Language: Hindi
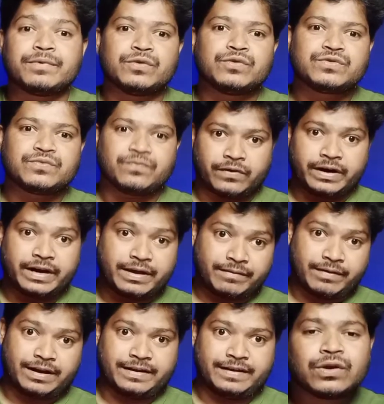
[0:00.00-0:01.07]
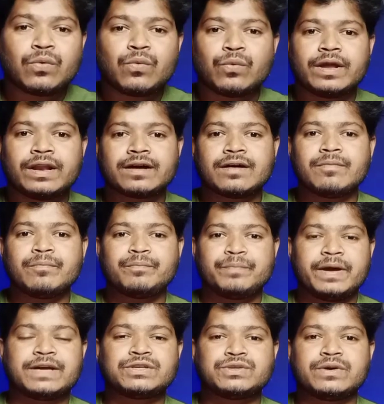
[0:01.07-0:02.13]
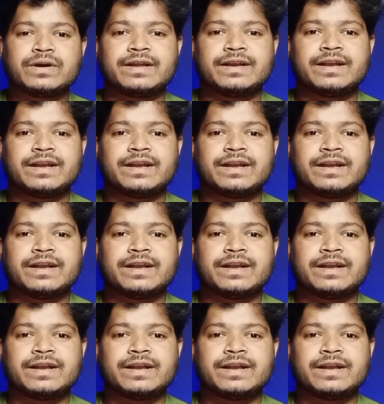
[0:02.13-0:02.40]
व्यूज बढ़ने वाले हैं तो वेलकम बैक टू